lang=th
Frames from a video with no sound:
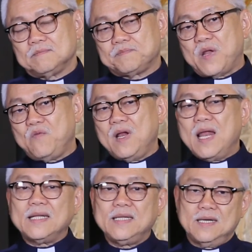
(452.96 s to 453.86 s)
เป็นเวลา
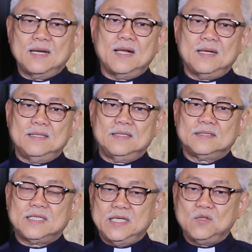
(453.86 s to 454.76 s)
ดึกแล้ว
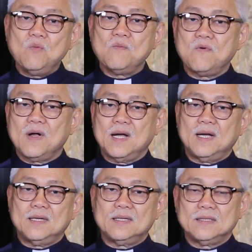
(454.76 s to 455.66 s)
สี่ทุ่มกว่า
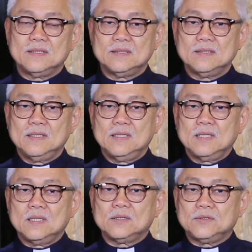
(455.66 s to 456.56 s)

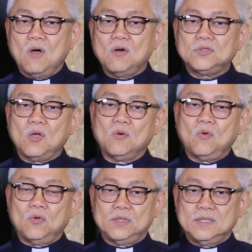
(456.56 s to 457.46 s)
น้องสองค
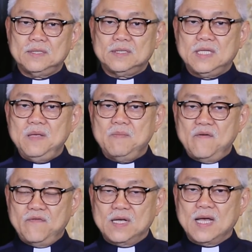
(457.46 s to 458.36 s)
นที่มา
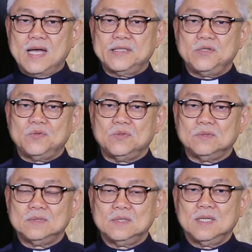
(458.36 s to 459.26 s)
ฝึกงานอยู่
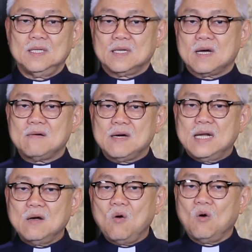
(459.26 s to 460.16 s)
เขากำลั
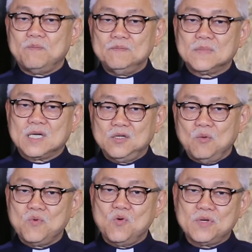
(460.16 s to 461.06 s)
งอบขนม
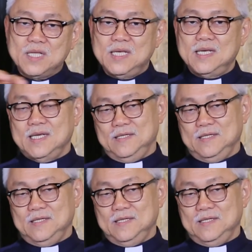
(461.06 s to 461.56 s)
คุกกี้